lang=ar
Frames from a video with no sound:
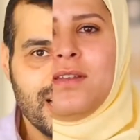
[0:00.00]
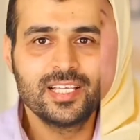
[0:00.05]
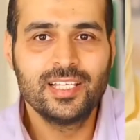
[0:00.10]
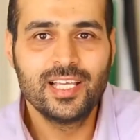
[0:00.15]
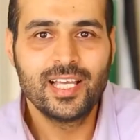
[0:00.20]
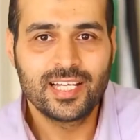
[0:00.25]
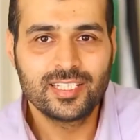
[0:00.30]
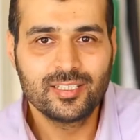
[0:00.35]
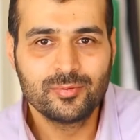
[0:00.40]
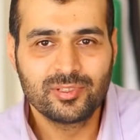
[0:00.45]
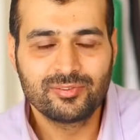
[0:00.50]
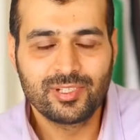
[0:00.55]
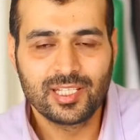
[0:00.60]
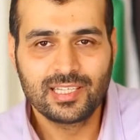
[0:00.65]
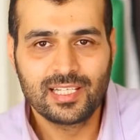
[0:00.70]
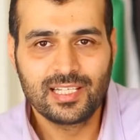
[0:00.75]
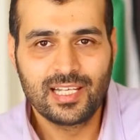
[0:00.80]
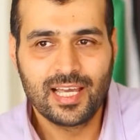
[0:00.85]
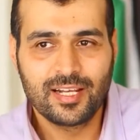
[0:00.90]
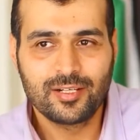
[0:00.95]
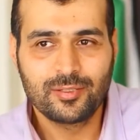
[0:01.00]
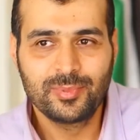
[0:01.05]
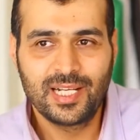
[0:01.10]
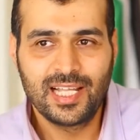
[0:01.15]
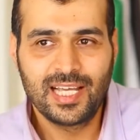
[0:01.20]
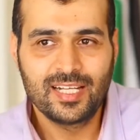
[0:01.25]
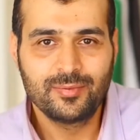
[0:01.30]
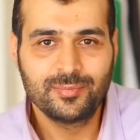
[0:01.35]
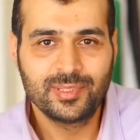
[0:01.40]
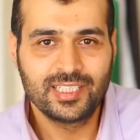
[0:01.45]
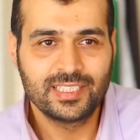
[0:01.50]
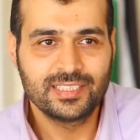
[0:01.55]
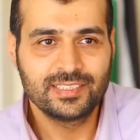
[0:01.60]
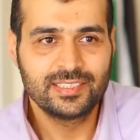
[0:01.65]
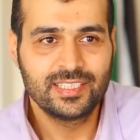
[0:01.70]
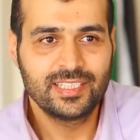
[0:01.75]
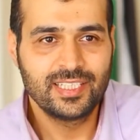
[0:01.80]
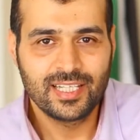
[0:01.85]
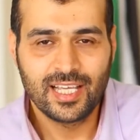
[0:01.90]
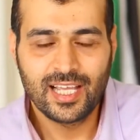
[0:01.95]
يعني بفضل الله رب العالمين
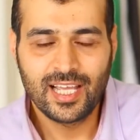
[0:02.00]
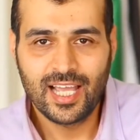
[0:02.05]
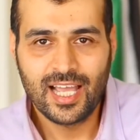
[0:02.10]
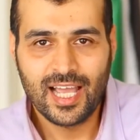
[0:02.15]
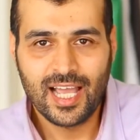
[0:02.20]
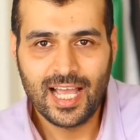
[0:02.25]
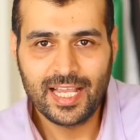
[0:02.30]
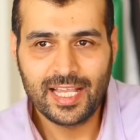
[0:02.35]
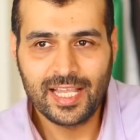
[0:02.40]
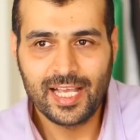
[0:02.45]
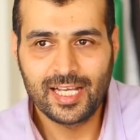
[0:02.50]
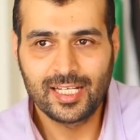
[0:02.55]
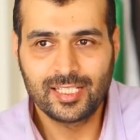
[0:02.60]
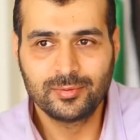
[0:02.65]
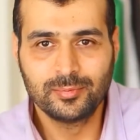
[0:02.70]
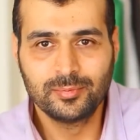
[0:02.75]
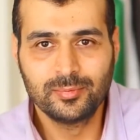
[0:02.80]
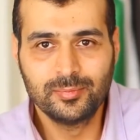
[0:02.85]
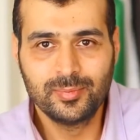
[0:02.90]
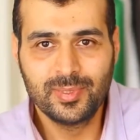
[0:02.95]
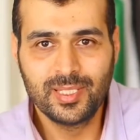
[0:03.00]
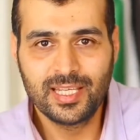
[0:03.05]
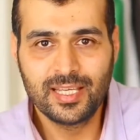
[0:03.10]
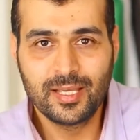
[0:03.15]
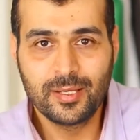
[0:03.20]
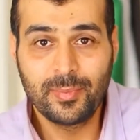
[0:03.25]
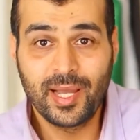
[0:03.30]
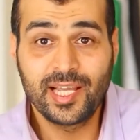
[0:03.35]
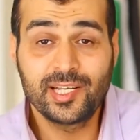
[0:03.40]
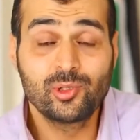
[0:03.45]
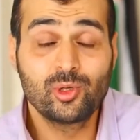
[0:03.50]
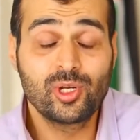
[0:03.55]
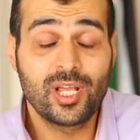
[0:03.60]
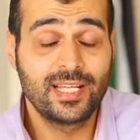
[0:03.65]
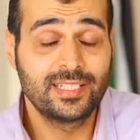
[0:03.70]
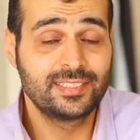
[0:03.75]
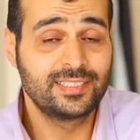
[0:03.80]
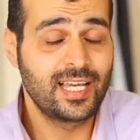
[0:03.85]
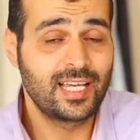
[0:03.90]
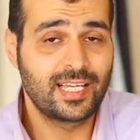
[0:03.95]
عندي آه، اي هم آه، مع انه
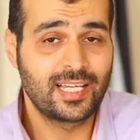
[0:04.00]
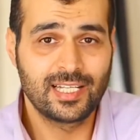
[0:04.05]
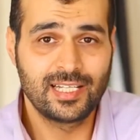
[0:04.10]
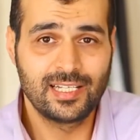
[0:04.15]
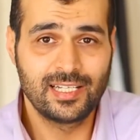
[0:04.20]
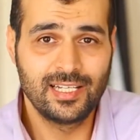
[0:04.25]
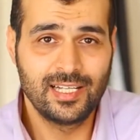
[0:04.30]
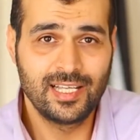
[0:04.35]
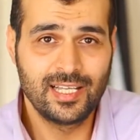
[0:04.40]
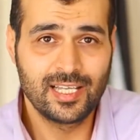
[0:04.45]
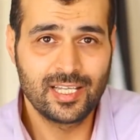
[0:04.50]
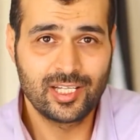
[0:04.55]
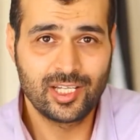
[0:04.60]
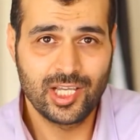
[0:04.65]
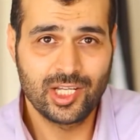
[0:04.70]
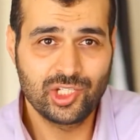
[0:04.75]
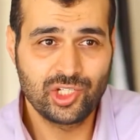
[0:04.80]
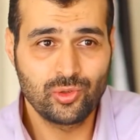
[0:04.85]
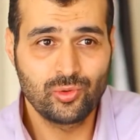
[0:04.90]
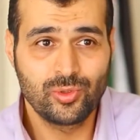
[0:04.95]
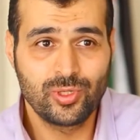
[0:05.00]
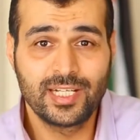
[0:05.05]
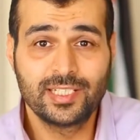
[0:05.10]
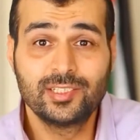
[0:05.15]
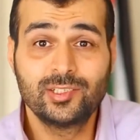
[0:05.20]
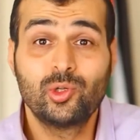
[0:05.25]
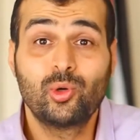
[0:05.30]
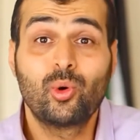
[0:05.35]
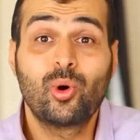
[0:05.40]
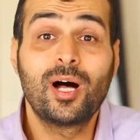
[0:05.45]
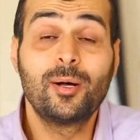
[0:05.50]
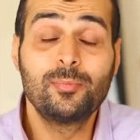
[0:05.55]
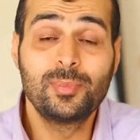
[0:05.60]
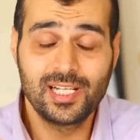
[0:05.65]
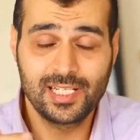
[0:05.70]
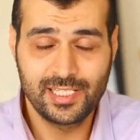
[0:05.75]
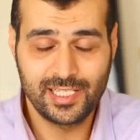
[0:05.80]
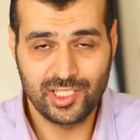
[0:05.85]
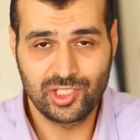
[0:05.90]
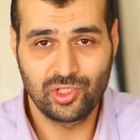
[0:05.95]
كان داخل آه، كي جي 1 وقبل
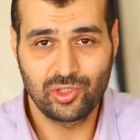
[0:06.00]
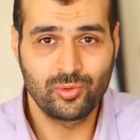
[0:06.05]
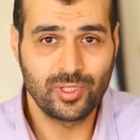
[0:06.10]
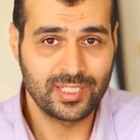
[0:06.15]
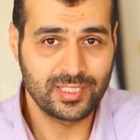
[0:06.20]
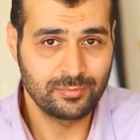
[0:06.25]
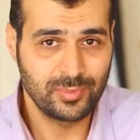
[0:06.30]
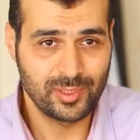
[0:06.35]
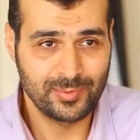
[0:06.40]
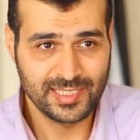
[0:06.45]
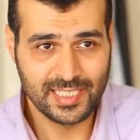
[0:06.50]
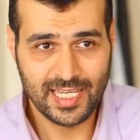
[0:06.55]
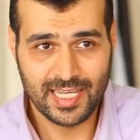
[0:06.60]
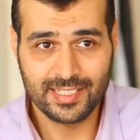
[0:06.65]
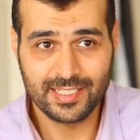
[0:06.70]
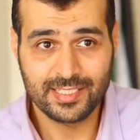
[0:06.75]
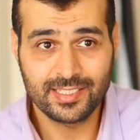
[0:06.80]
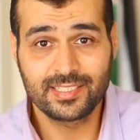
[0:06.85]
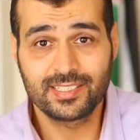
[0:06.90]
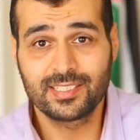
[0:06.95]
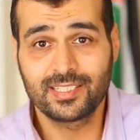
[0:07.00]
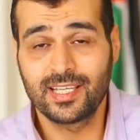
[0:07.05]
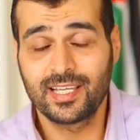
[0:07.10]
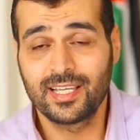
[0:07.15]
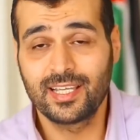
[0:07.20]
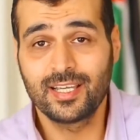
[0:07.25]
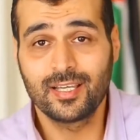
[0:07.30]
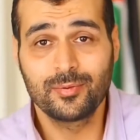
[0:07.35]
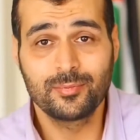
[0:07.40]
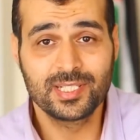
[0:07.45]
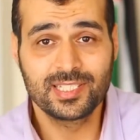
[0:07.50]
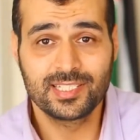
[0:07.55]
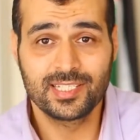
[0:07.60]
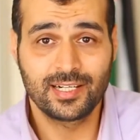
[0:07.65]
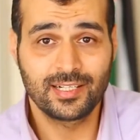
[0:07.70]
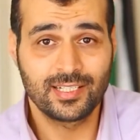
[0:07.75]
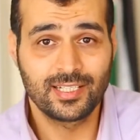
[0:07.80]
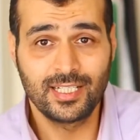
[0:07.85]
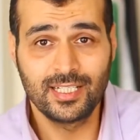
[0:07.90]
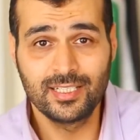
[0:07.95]
الكي جي 1 بمدارس
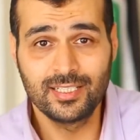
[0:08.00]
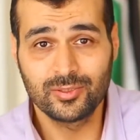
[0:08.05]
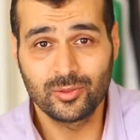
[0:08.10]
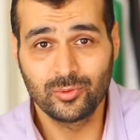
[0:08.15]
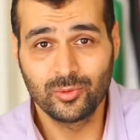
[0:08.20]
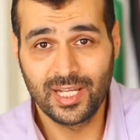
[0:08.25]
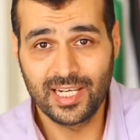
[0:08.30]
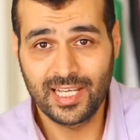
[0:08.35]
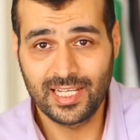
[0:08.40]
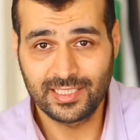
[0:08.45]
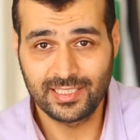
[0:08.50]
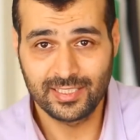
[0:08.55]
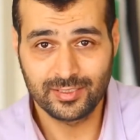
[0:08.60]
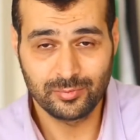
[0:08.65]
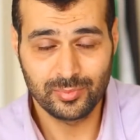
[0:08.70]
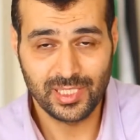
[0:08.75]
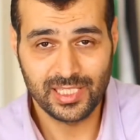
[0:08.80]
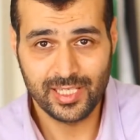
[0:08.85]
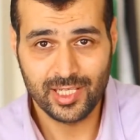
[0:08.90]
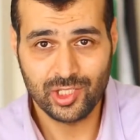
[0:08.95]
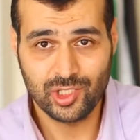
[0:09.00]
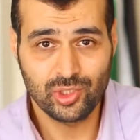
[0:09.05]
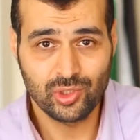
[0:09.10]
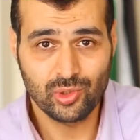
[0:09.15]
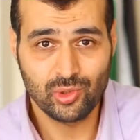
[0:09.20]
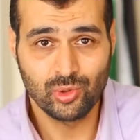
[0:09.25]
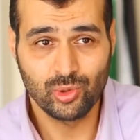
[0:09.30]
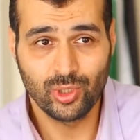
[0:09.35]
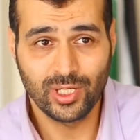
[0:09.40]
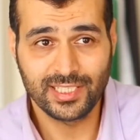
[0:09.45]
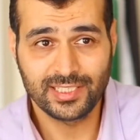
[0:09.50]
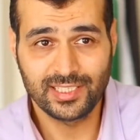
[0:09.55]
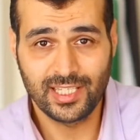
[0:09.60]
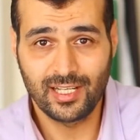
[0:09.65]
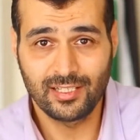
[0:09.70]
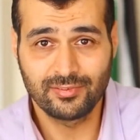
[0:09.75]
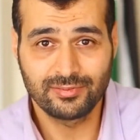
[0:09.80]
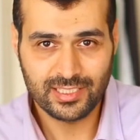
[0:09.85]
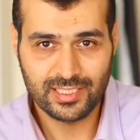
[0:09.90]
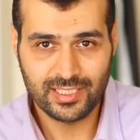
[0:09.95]
بالزرقاء ولكن بالكي جي 2
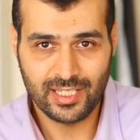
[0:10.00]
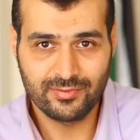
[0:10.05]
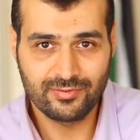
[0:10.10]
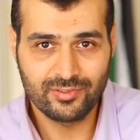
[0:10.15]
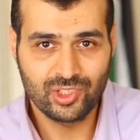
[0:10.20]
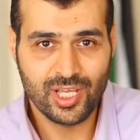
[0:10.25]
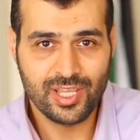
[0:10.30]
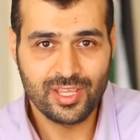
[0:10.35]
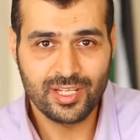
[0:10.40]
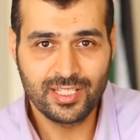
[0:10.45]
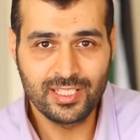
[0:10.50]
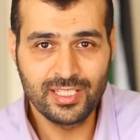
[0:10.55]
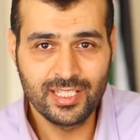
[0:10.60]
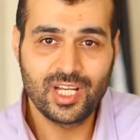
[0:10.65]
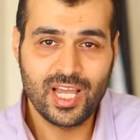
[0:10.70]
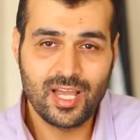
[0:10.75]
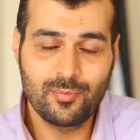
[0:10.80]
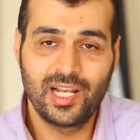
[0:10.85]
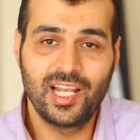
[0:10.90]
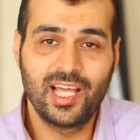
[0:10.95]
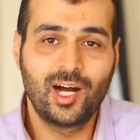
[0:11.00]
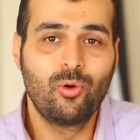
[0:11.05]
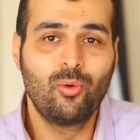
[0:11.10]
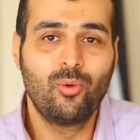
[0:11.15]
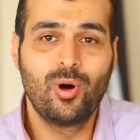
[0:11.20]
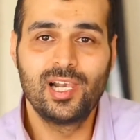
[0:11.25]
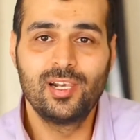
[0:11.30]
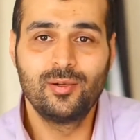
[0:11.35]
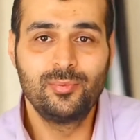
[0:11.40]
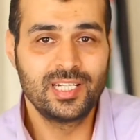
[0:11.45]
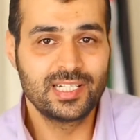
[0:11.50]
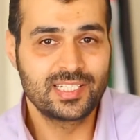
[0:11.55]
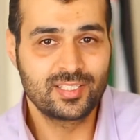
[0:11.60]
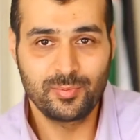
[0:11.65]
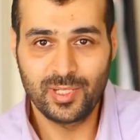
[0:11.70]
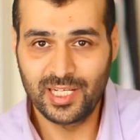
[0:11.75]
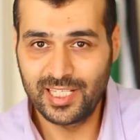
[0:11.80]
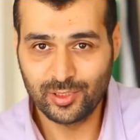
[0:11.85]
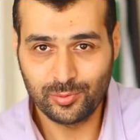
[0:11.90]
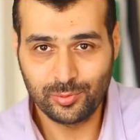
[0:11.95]
اختلف اختلاف جذري جاب الاول
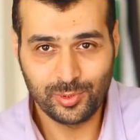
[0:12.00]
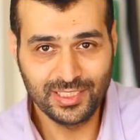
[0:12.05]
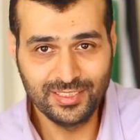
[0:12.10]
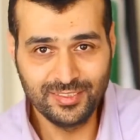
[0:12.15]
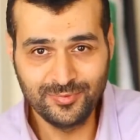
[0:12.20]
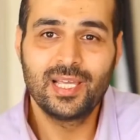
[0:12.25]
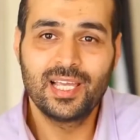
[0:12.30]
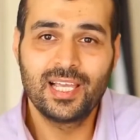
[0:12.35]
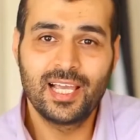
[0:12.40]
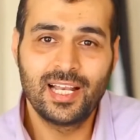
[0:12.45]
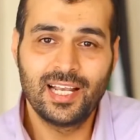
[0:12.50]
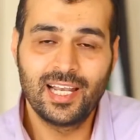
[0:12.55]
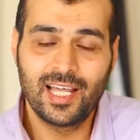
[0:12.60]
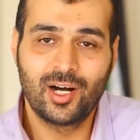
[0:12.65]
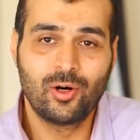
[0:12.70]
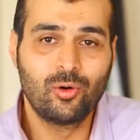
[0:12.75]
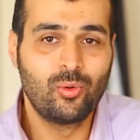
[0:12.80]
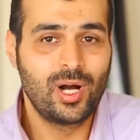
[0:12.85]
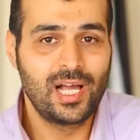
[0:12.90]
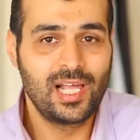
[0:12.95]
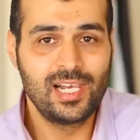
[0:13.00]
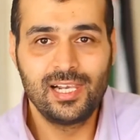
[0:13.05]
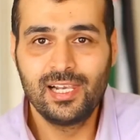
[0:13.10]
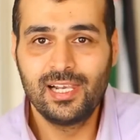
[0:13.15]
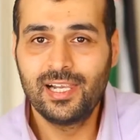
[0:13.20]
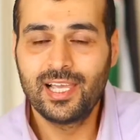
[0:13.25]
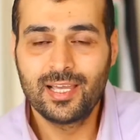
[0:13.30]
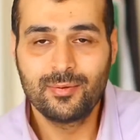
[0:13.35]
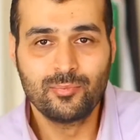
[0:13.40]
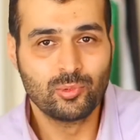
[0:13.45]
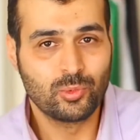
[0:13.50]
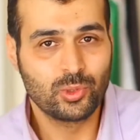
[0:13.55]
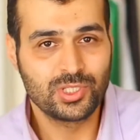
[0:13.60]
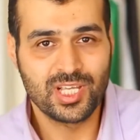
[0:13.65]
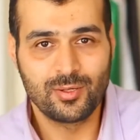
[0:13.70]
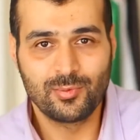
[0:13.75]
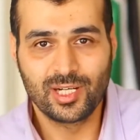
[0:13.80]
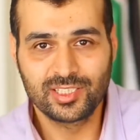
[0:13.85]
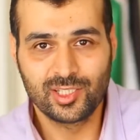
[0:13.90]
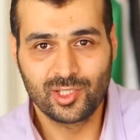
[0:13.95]
بالسبيلينج بي الاول
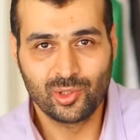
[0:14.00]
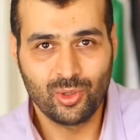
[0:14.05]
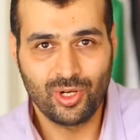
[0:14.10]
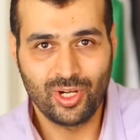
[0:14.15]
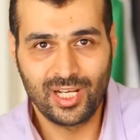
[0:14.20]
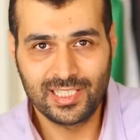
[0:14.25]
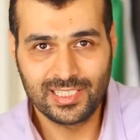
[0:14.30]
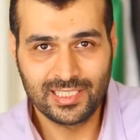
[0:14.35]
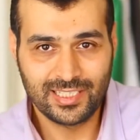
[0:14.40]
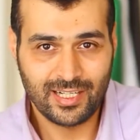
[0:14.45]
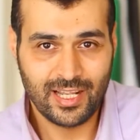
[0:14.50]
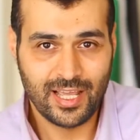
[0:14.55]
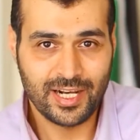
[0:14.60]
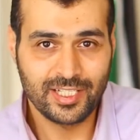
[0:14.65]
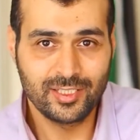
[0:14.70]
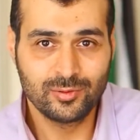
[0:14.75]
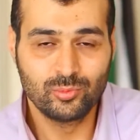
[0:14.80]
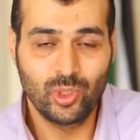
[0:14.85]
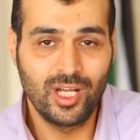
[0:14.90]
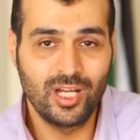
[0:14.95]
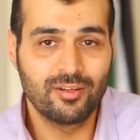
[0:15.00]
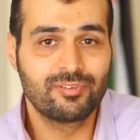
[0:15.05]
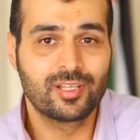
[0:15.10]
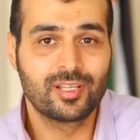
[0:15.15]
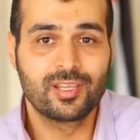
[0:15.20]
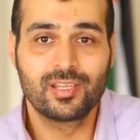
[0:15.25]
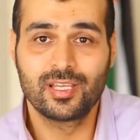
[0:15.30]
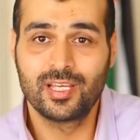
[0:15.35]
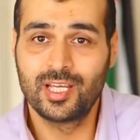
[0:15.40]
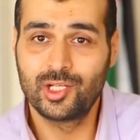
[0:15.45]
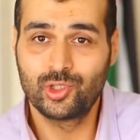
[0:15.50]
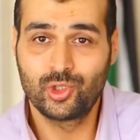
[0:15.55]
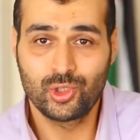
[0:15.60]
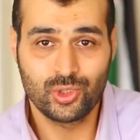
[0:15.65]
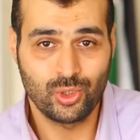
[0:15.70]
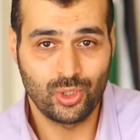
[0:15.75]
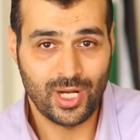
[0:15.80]
بمسابقه القران الكريم وحفظ جزء